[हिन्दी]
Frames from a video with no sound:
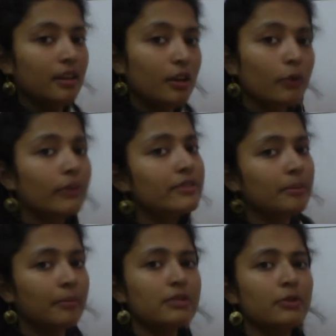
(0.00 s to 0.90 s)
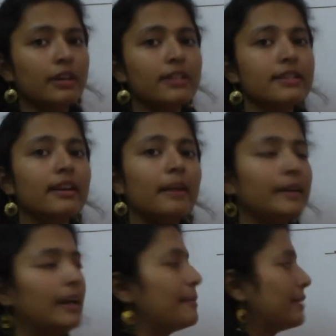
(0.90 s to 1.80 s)
कुछ सिंबल्स होते हैं जिनका हमने
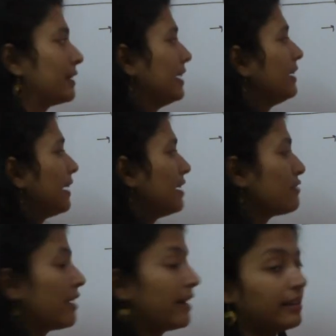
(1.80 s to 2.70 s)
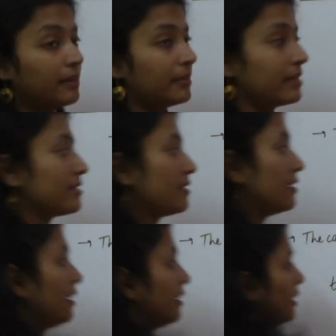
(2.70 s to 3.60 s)
नाम रख दिया ट्रांसफाइनेट नंबर्स
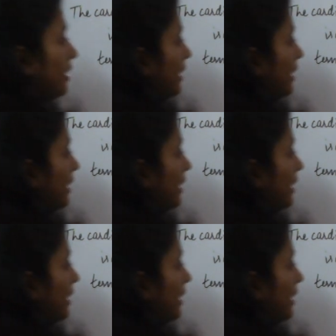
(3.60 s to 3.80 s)
इनकी